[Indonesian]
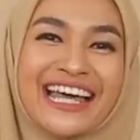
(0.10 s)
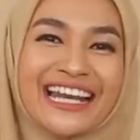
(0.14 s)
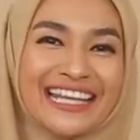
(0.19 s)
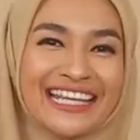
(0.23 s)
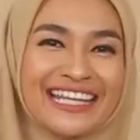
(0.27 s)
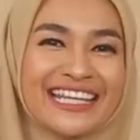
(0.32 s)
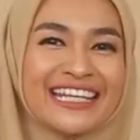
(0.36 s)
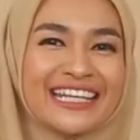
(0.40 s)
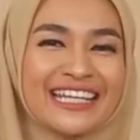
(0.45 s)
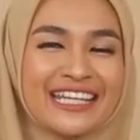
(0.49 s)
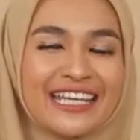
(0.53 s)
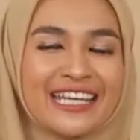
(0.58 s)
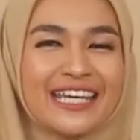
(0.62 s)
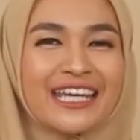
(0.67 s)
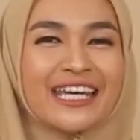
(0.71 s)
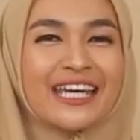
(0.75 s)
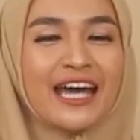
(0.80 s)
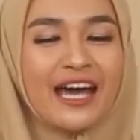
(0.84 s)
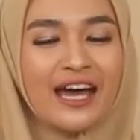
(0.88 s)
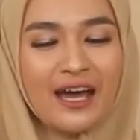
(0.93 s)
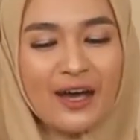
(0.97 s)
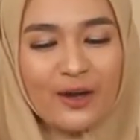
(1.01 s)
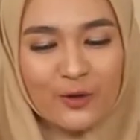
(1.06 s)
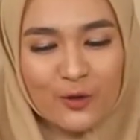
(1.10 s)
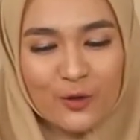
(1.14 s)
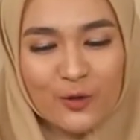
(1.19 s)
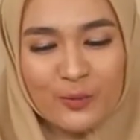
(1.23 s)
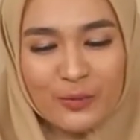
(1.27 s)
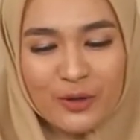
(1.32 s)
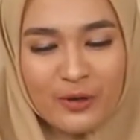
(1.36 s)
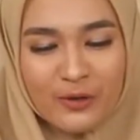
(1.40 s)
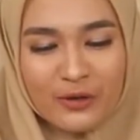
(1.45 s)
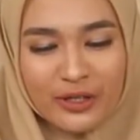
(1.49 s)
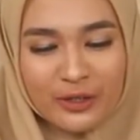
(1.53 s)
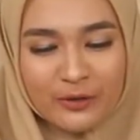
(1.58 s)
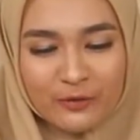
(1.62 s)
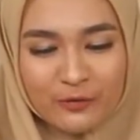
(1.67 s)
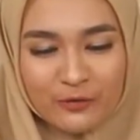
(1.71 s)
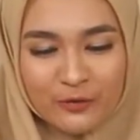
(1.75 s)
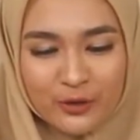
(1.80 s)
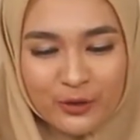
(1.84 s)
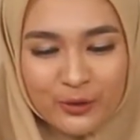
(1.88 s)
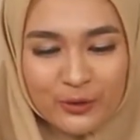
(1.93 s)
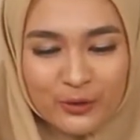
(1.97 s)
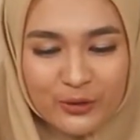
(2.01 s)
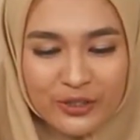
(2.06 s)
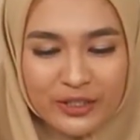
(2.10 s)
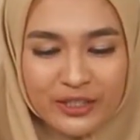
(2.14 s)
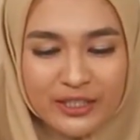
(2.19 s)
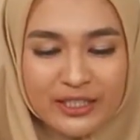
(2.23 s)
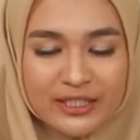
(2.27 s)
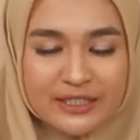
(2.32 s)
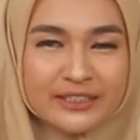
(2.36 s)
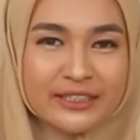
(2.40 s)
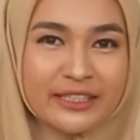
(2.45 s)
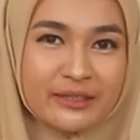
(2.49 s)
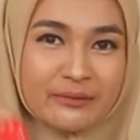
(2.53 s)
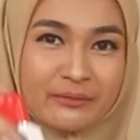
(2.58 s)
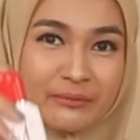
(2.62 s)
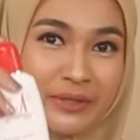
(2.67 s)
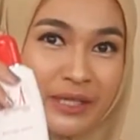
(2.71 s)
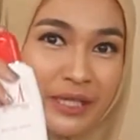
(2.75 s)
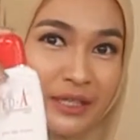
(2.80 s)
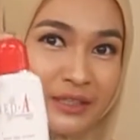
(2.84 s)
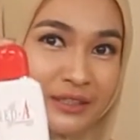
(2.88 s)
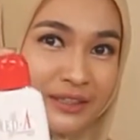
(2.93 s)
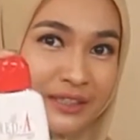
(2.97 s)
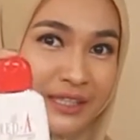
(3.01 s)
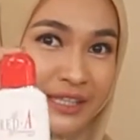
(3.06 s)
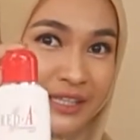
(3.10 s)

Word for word: kali ini aku mau review cleansing milk